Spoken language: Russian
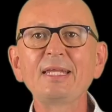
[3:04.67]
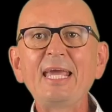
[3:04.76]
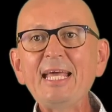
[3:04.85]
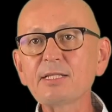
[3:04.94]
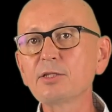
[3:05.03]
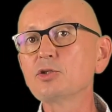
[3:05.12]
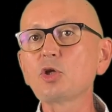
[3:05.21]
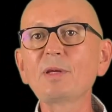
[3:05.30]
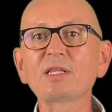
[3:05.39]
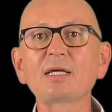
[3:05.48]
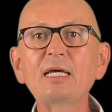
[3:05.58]
Этот
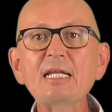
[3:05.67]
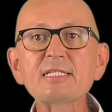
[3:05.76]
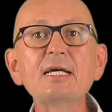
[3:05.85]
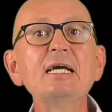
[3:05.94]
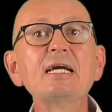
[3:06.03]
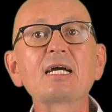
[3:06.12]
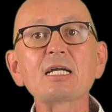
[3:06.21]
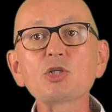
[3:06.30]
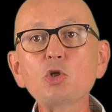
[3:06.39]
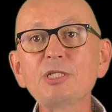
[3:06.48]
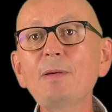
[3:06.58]
инструмент анализа
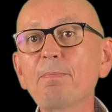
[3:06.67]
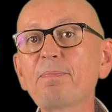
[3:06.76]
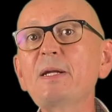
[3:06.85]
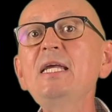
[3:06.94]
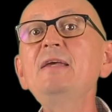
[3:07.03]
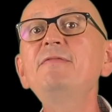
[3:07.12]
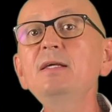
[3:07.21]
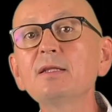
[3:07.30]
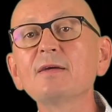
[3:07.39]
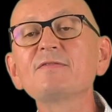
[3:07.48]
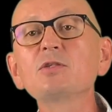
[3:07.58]
хорошо себя проявил
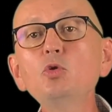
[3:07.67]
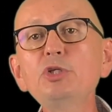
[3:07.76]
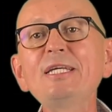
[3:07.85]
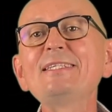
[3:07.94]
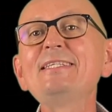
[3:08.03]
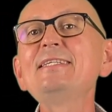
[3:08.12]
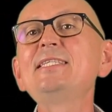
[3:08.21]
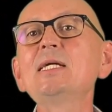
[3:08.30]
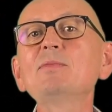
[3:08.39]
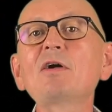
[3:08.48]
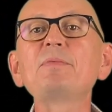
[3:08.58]
в случае
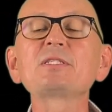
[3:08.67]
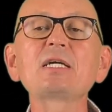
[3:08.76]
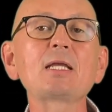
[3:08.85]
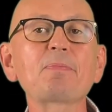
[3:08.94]
системного описания